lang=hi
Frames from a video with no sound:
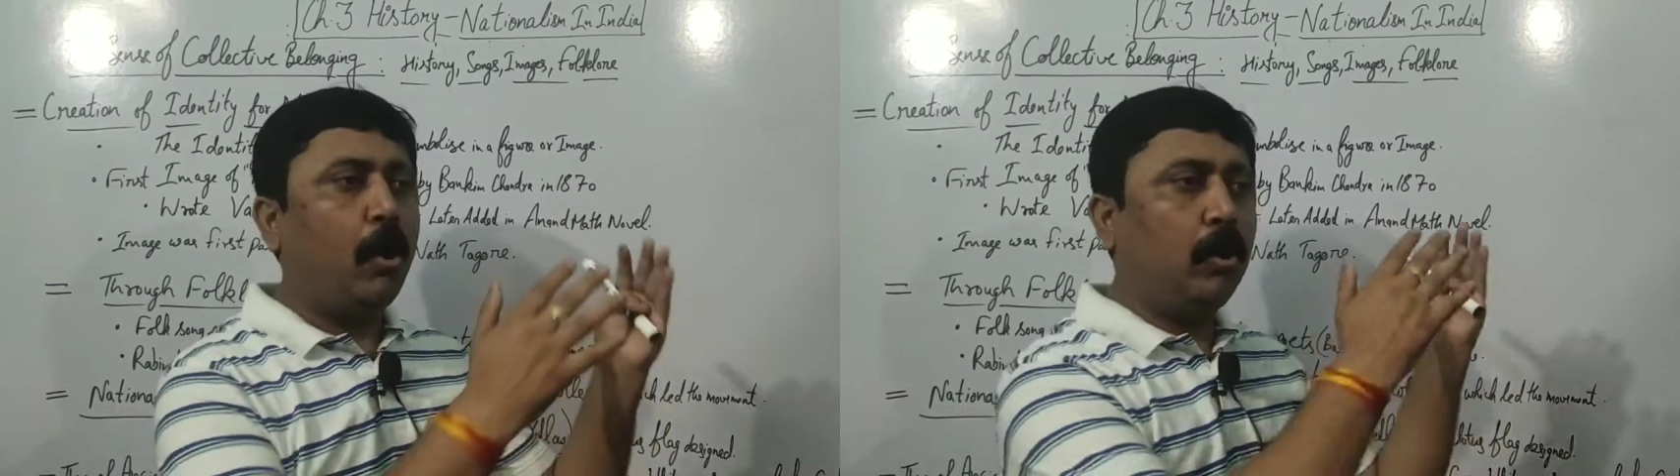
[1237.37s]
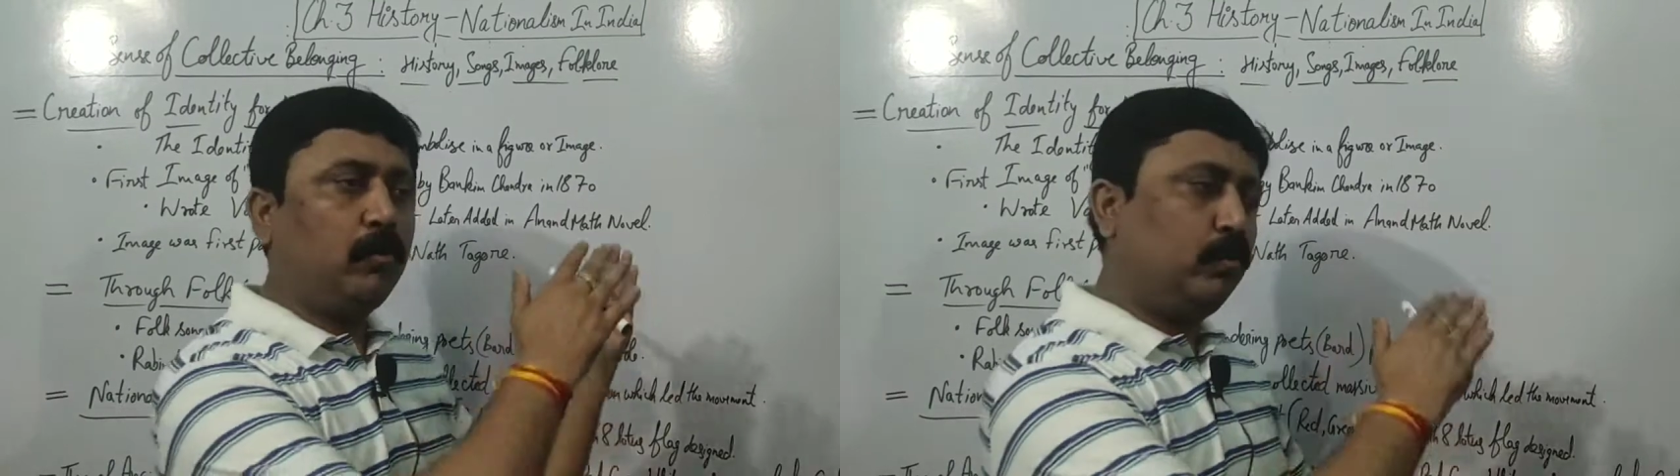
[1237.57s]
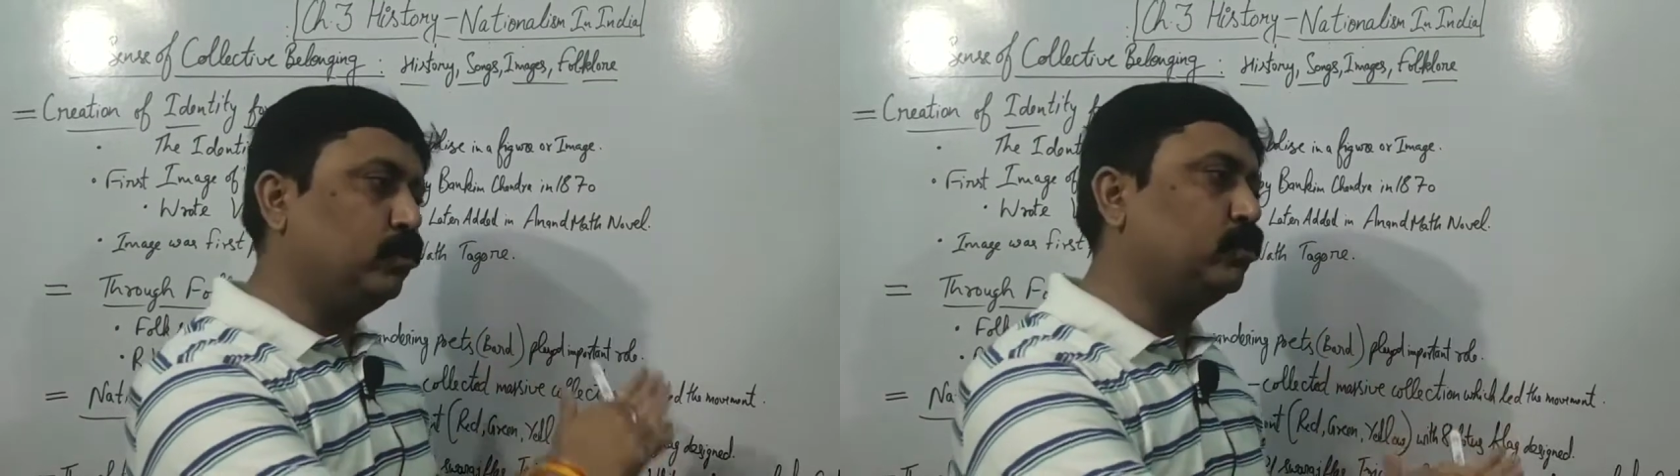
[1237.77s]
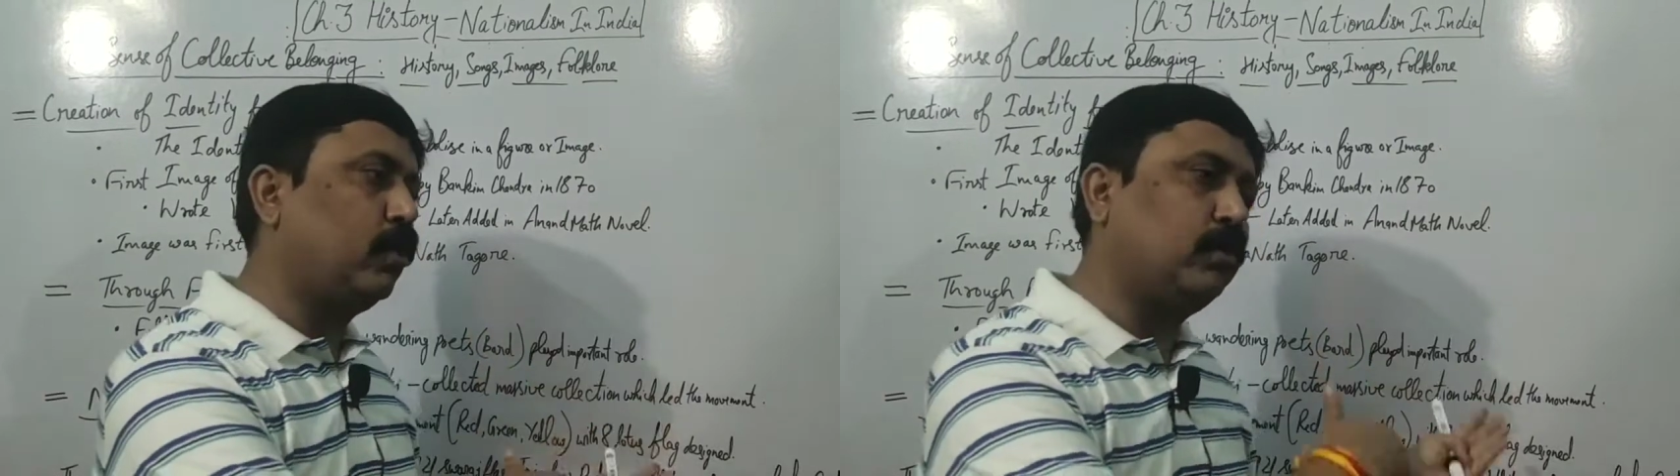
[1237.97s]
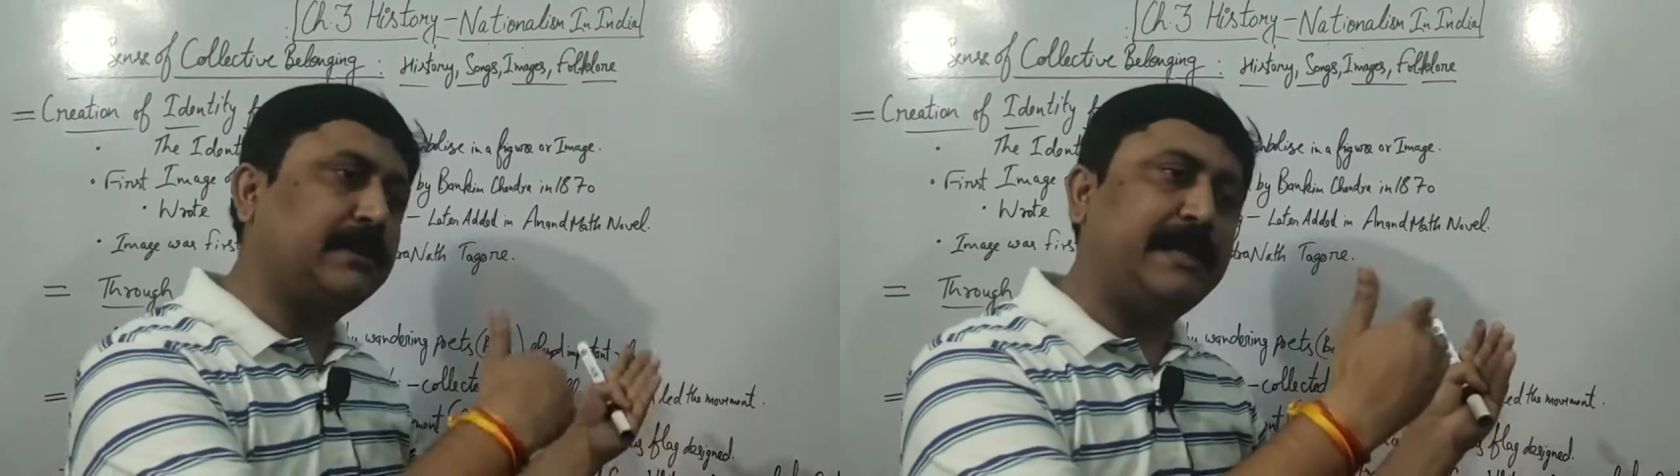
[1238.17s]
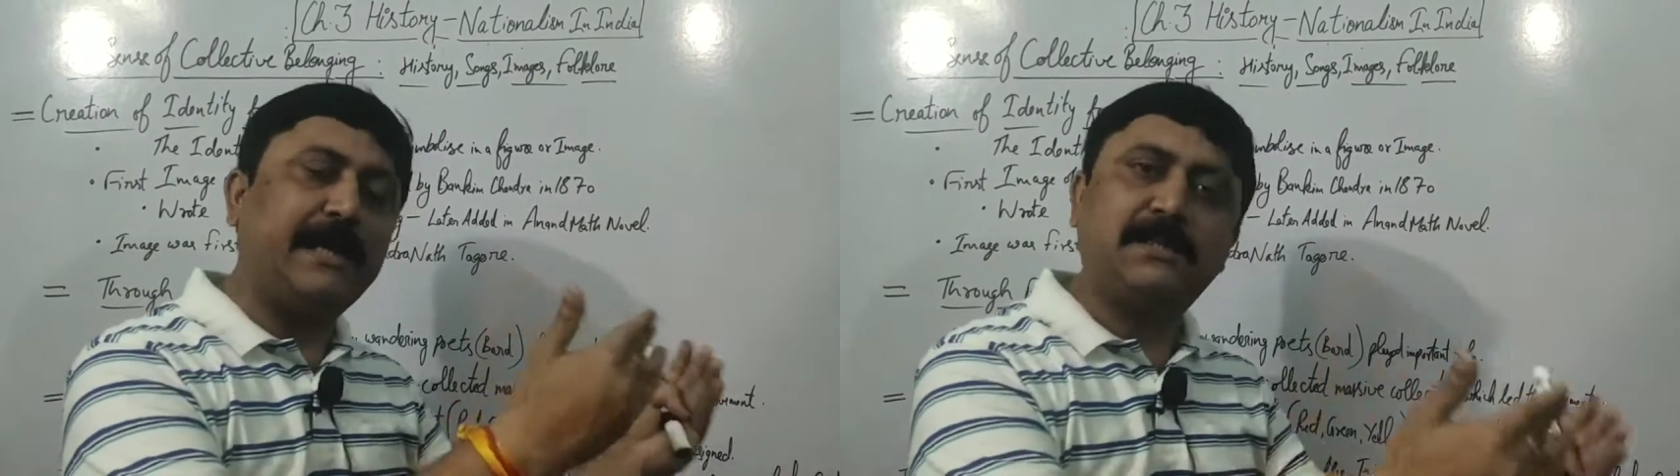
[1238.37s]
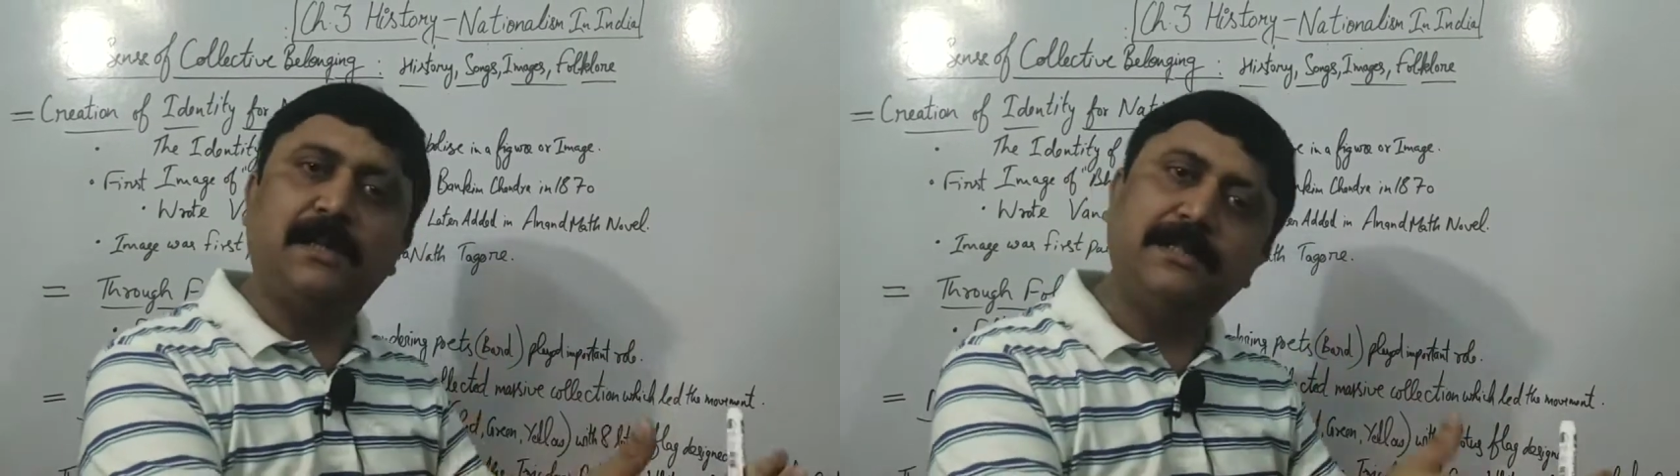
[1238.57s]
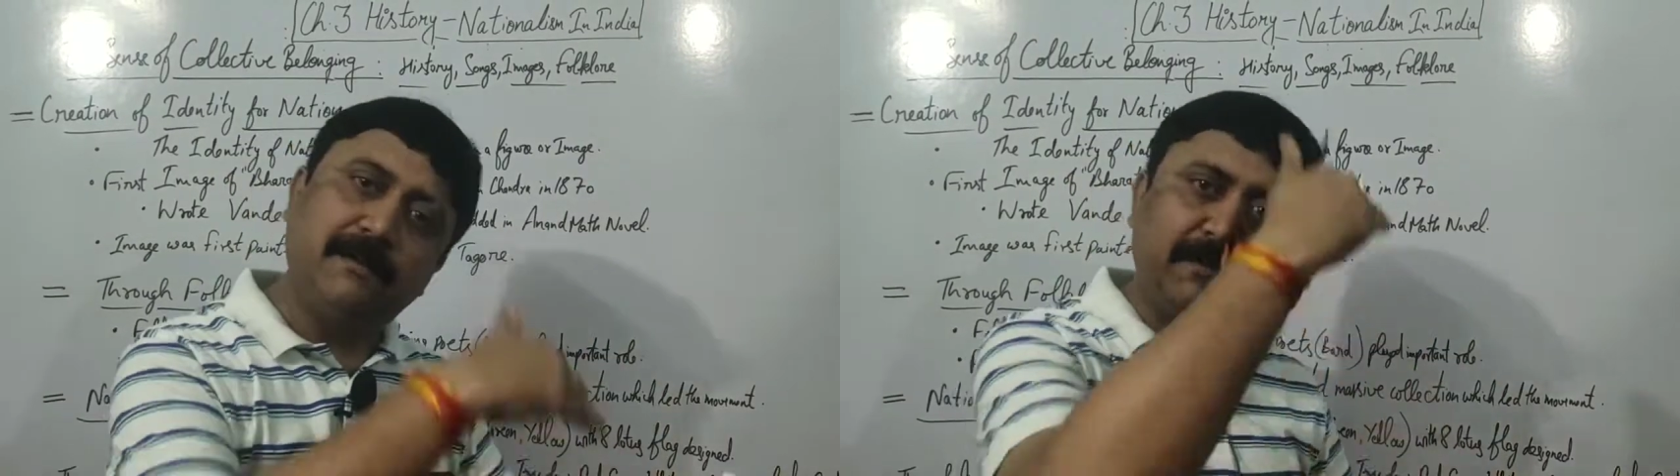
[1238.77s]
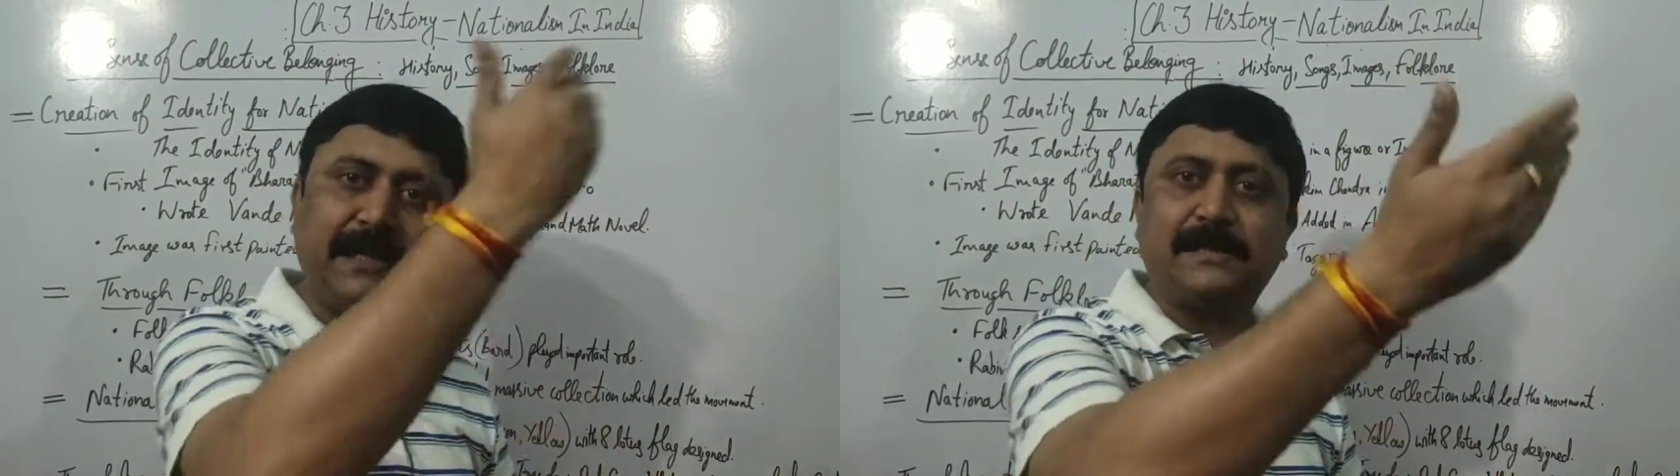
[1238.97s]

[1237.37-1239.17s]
और उसको उस नेशनलिज्म